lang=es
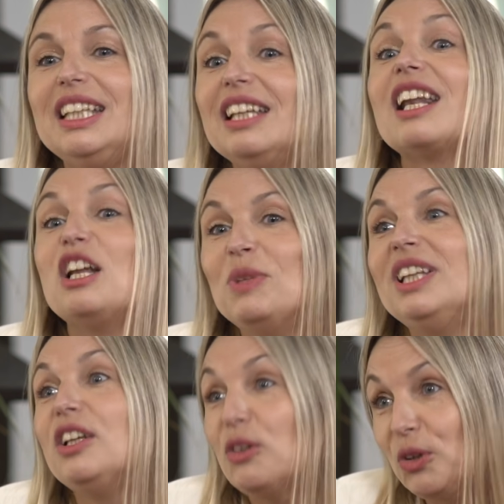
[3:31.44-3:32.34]
Y
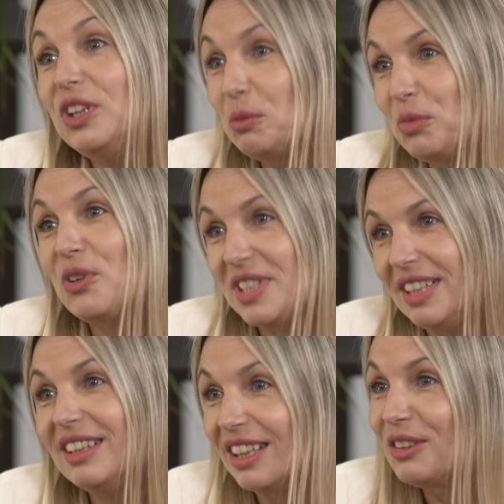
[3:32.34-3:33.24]
realmente hoy te puedo
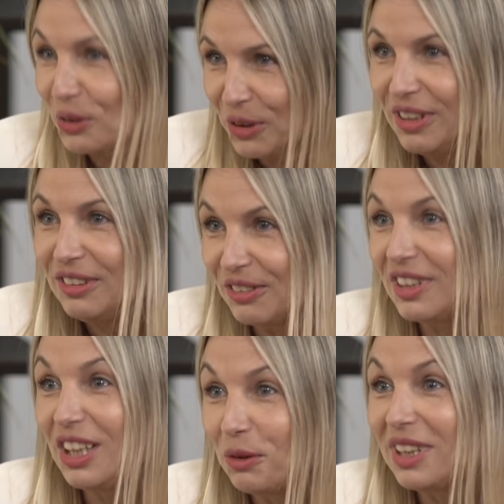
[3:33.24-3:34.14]
decir que estoy
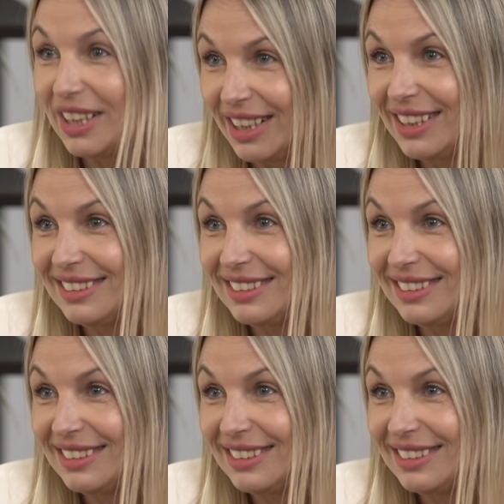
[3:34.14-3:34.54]
donde quiero estar,